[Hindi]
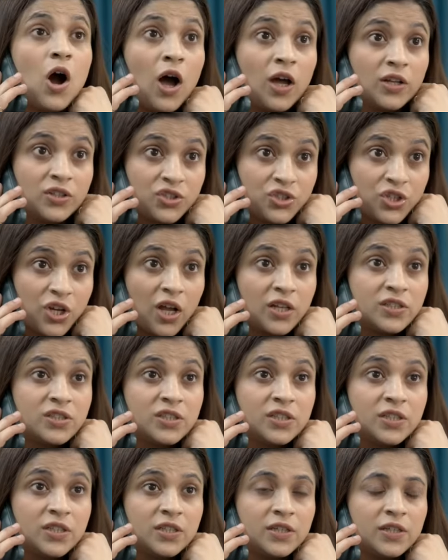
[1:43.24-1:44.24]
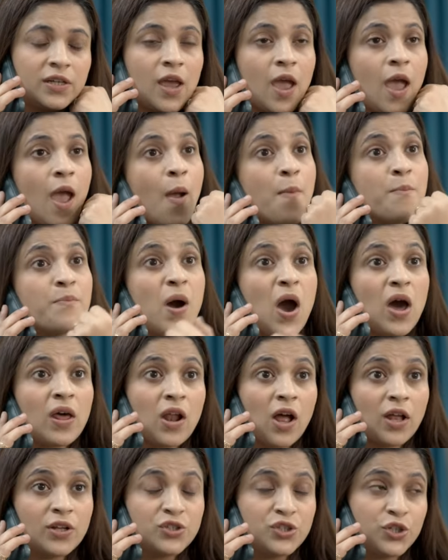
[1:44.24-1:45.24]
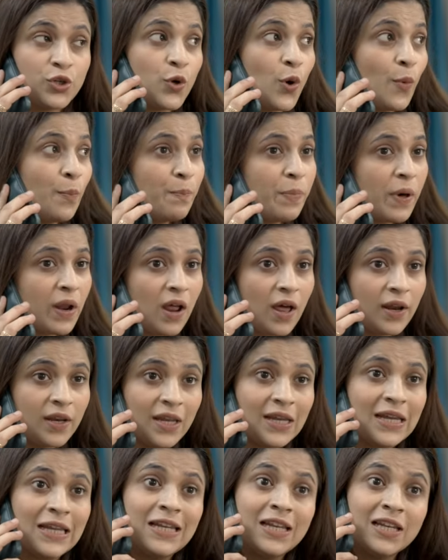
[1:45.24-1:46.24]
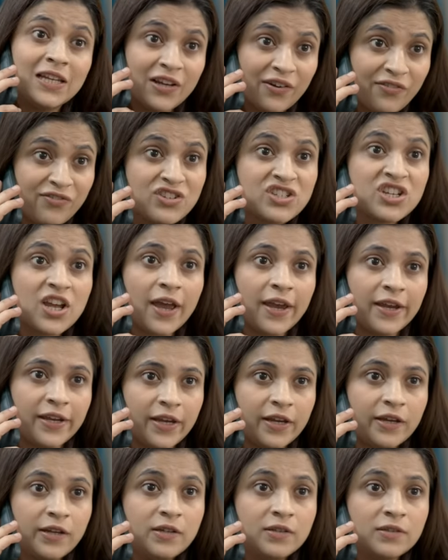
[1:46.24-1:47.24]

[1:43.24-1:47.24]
अच्छा जी महाराज जी को ऊपर आने के लिए लिफ्ट चाहिए